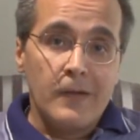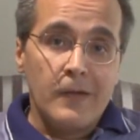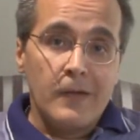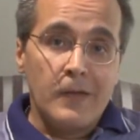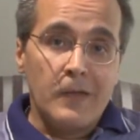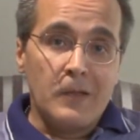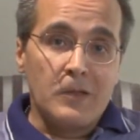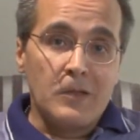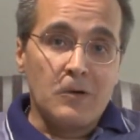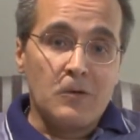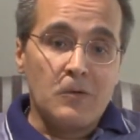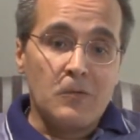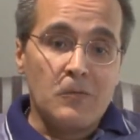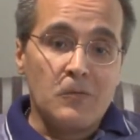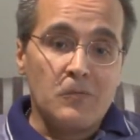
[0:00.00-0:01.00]

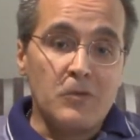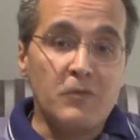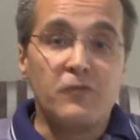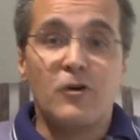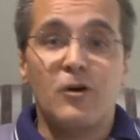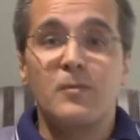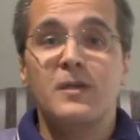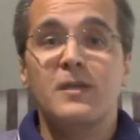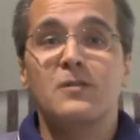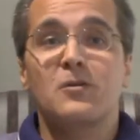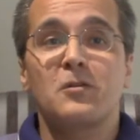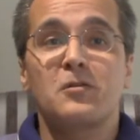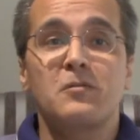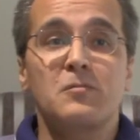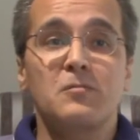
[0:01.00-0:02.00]
Então, de forma que
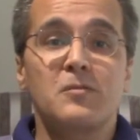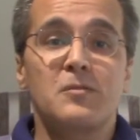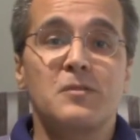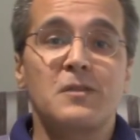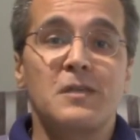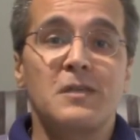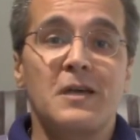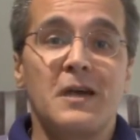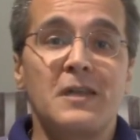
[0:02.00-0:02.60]
nós vimos que